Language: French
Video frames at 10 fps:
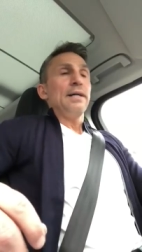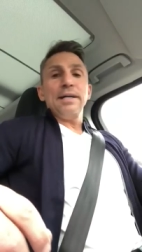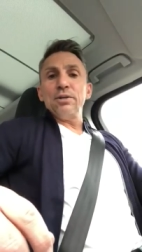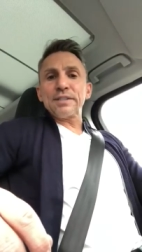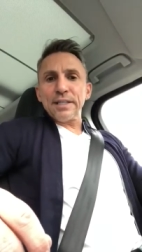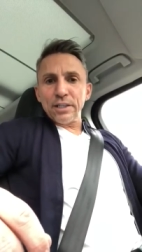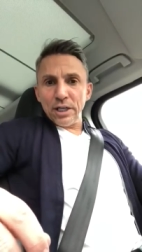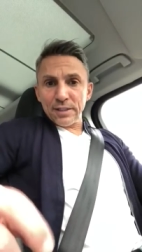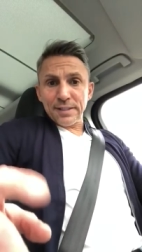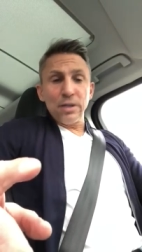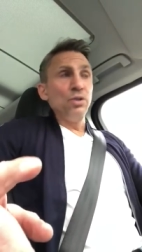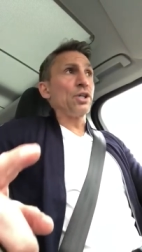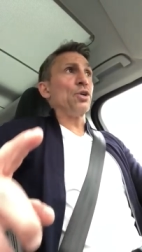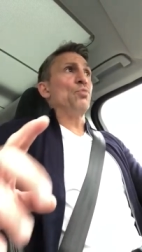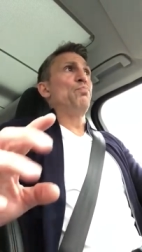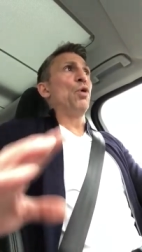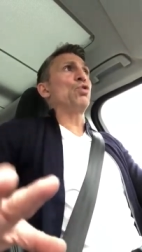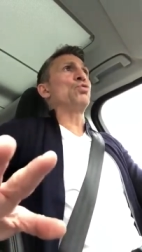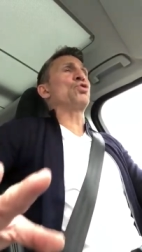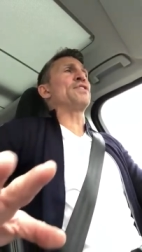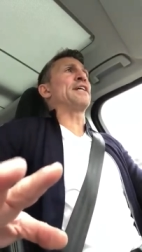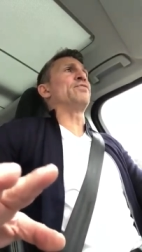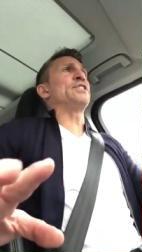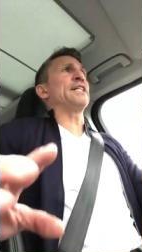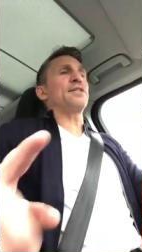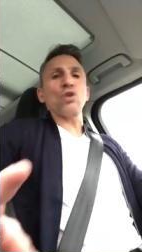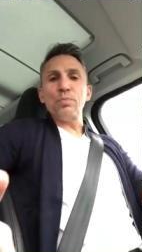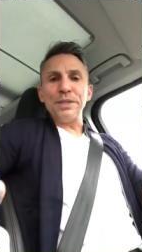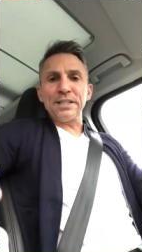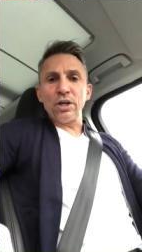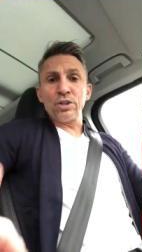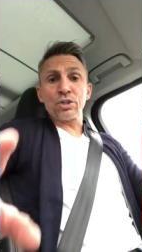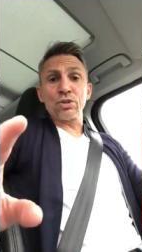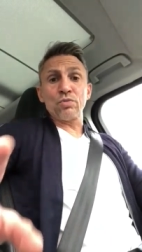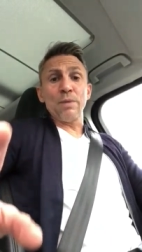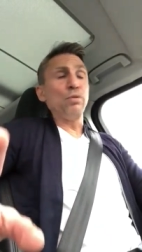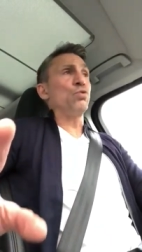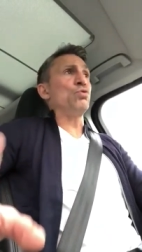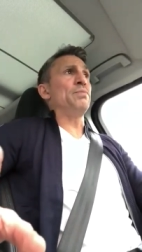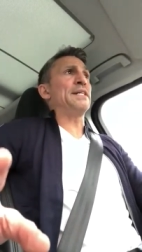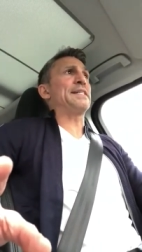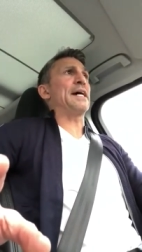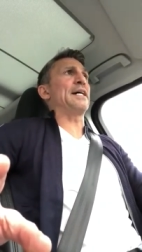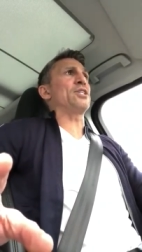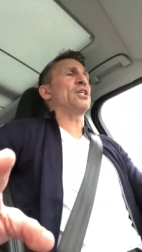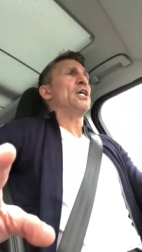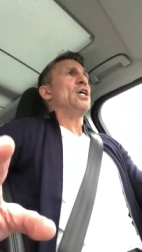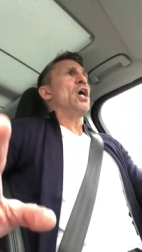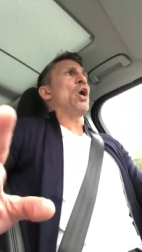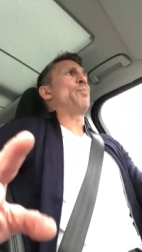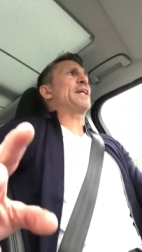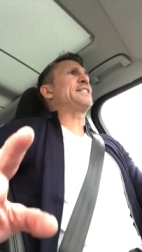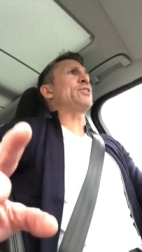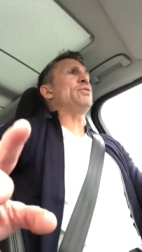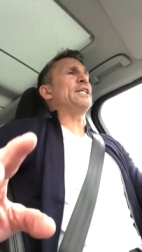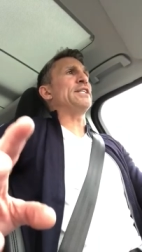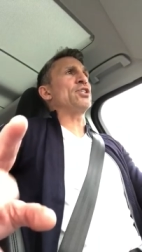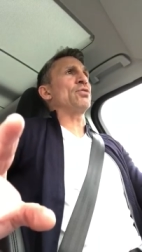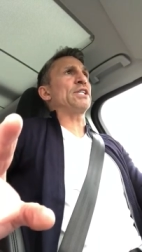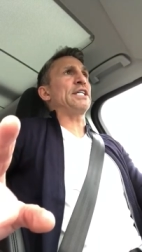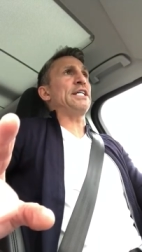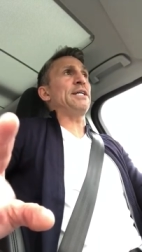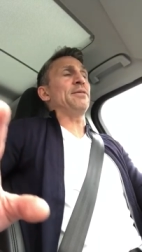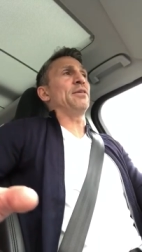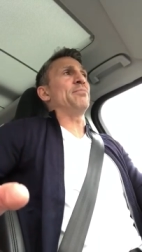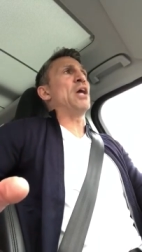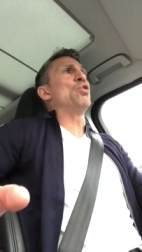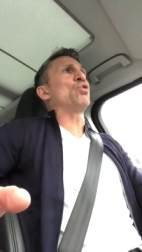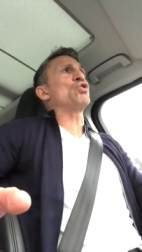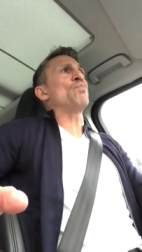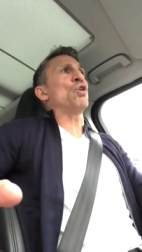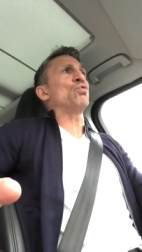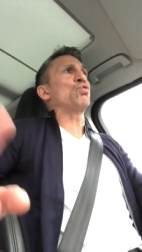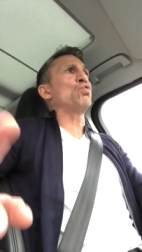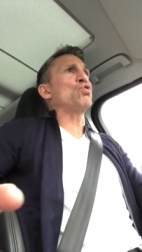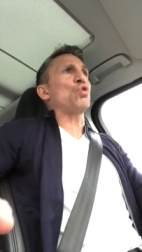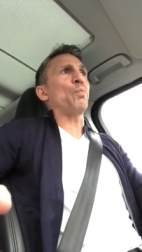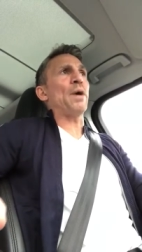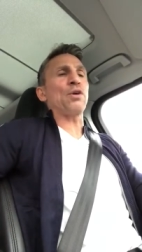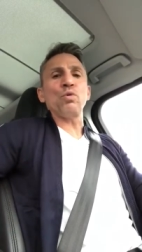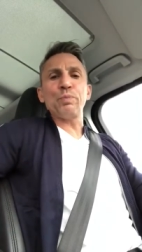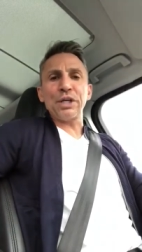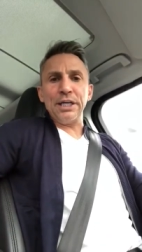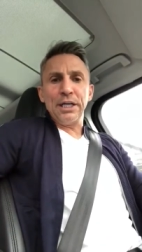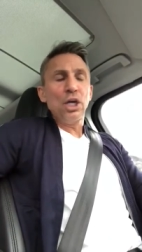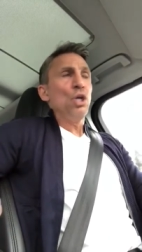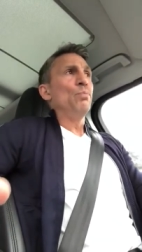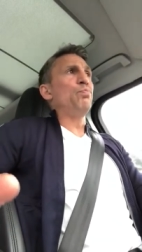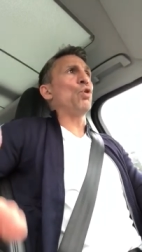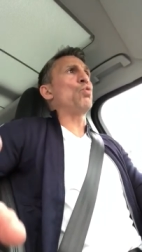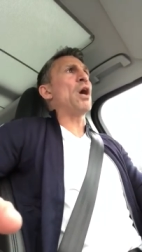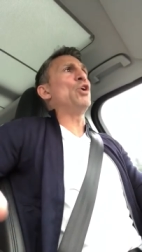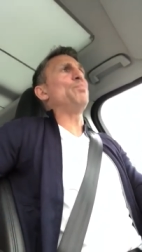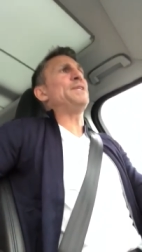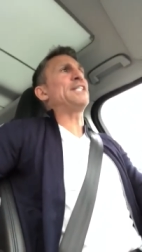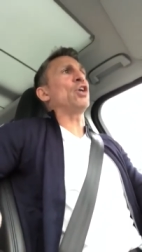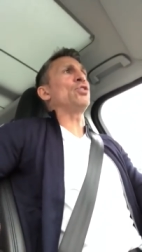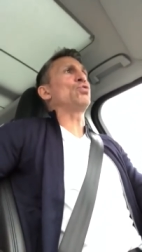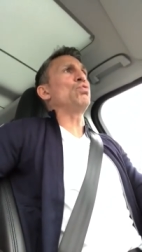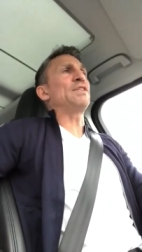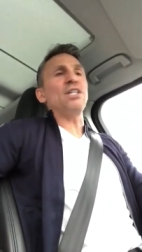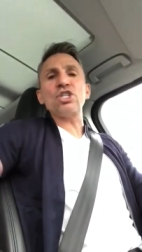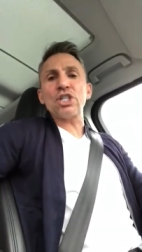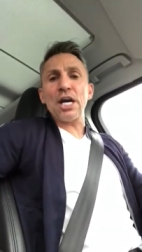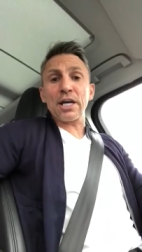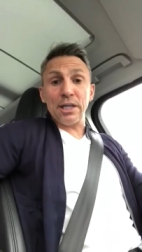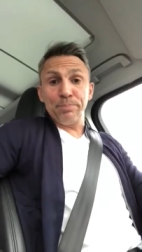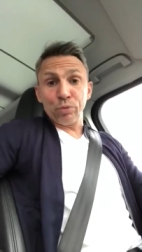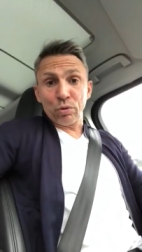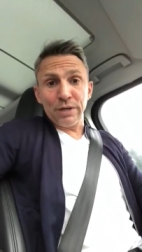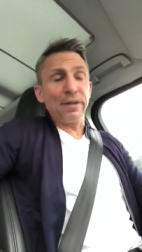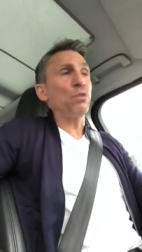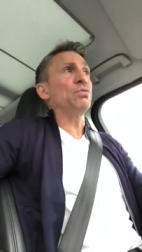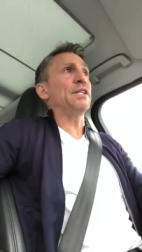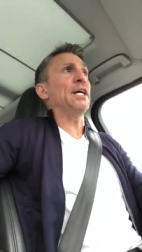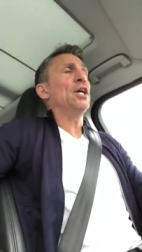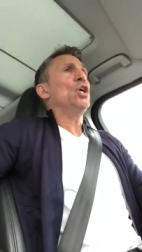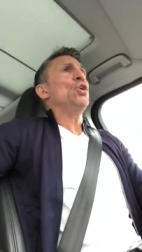Hello trader, c'est Luc. Beaucoup de choses à vous dire sur le Bitcoin. Je reçois beaucoup de messages, en particulier des gens qui euh, malheureusement n'ont toujours pas compris pourquoi le Bitcoin coûtait cher et pourquoi il va coûter